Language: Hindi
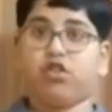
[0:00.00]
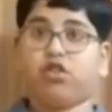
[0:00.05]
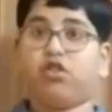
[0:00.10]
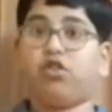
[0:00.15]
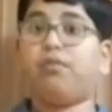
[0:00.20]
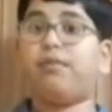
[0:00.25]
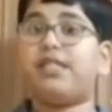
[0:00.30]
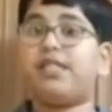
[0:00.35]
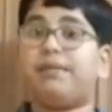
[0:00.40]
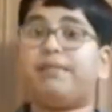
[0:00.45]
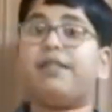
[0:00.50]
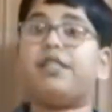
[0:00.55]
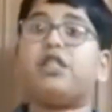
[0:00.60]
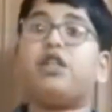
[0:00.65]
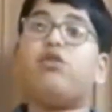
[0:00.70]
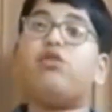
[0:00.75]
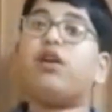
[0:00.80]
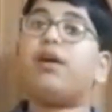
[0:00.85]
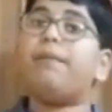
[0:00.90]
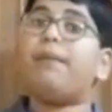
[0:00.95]
तो मैं
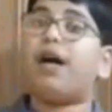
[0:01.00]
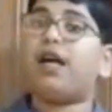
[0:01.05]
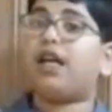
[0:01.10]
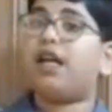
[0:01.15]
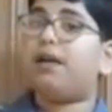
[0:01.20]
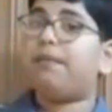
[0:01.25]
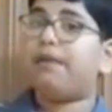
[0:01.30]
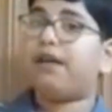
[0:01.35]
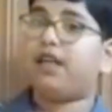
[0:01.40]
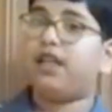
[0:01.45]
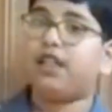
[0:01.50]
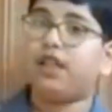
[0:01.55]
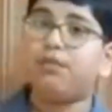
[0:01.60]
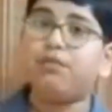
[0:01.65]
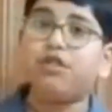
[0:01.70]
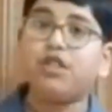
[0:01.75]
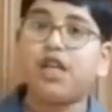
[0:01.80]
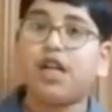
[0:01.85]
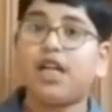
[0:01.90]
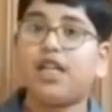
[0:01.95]
समझता हूँ कि मार्केट में ख़त्म
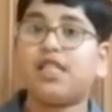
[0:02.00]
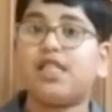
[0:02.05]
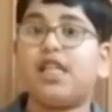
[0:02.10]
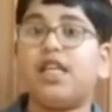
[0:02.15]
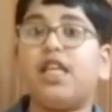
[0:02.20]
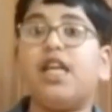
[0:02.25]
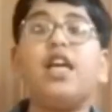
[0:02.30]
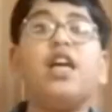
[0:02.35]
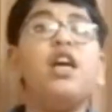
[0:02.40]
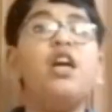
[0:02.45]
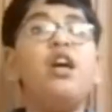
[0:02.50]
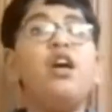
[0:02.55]
हो जाना चाहिए